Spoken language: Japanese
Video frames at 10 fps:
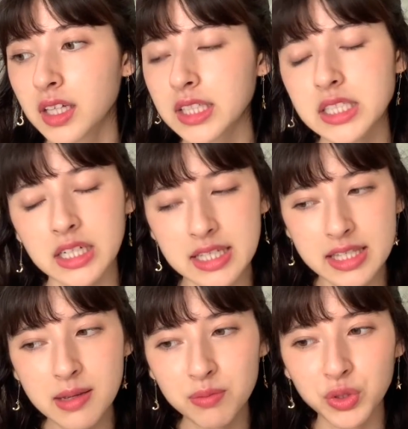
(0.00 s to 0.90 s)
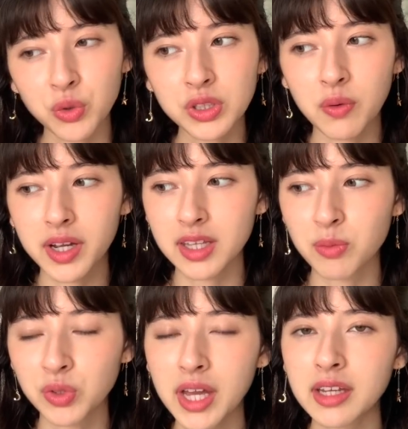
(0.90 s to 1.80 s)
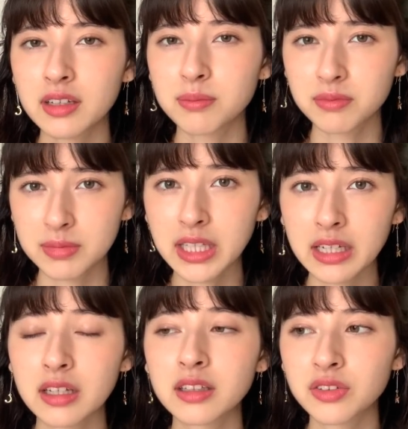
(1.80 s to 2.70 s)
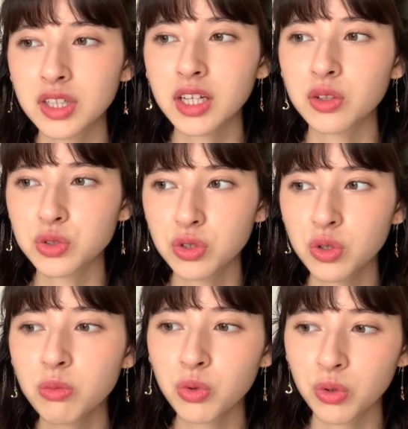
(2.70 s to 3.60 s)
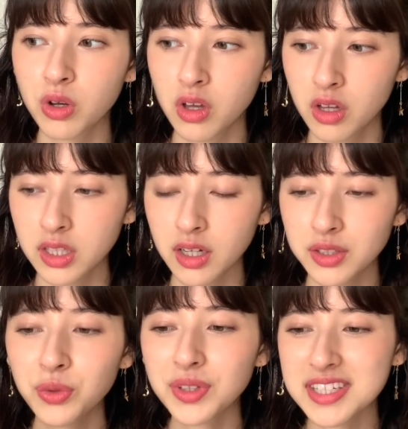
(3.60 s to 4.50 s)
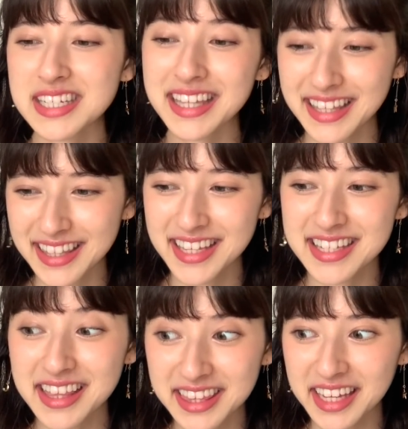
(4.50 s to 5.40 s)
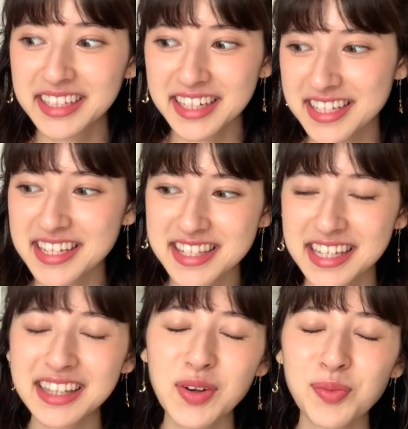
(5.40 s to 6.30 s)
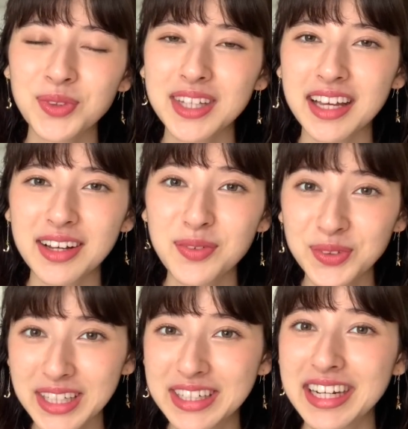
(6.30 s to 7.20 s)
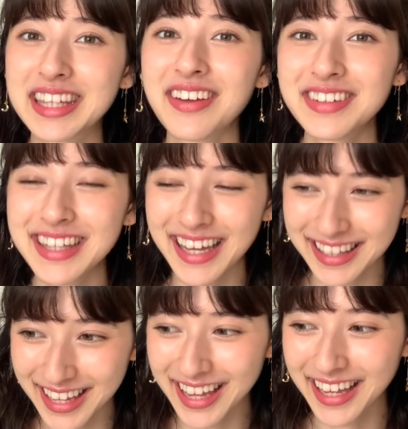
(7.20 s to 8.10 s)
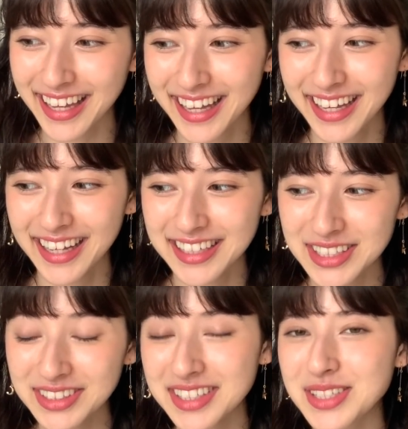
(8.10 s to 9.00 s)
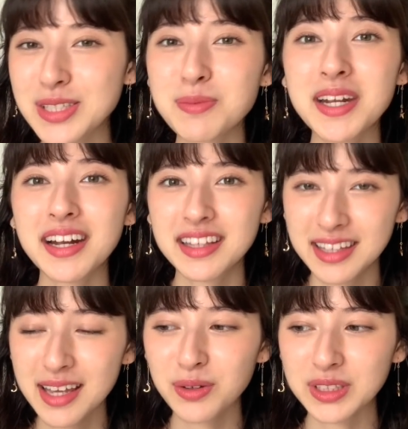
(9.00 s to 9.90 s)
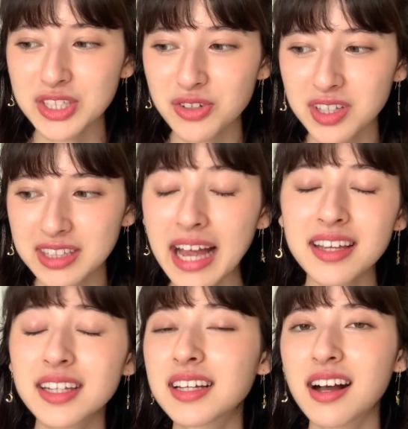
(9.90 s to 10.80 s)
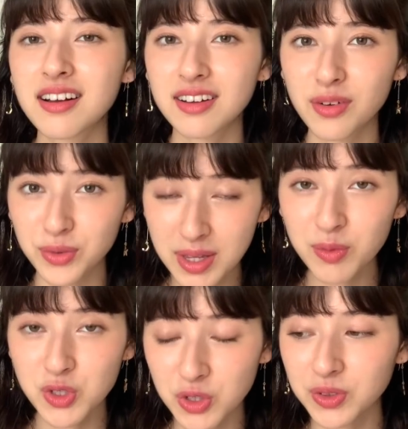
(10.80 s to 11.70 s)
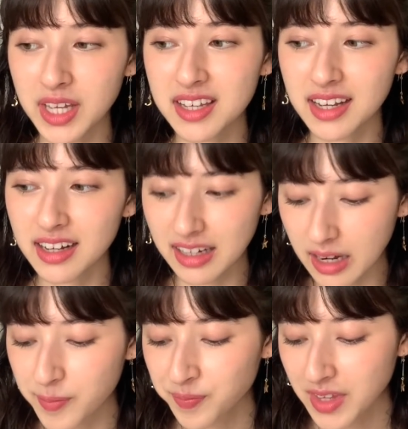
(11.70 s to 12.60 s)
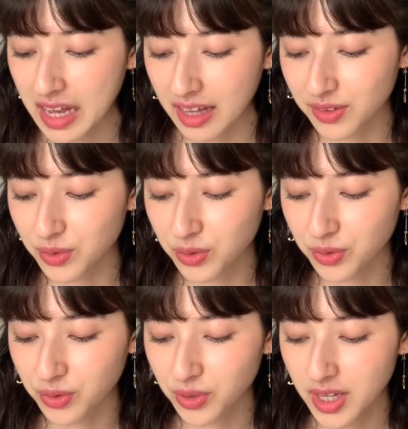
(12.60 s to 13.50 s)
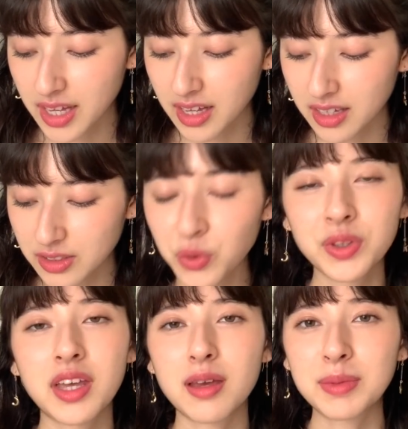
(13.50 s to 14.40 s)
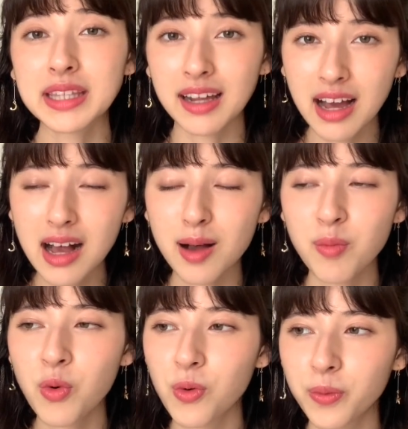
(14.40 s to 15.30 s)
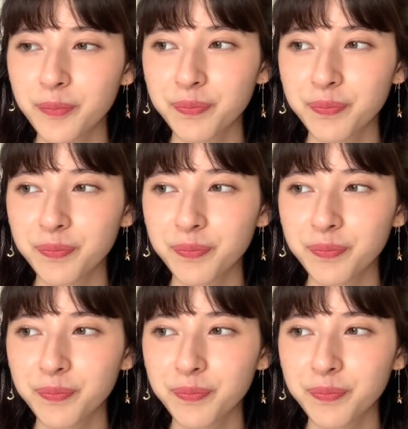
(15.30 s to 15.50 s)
確かね全部読んだわけでもないみたいなんだよねだけどそれをもうなんか読んだ時点で絶対りなちゃん好きって思った、思ってくれたみたいで、それで勧められて、私は第1巻をね、もちろん第1巻から、あの、読んでみたら、も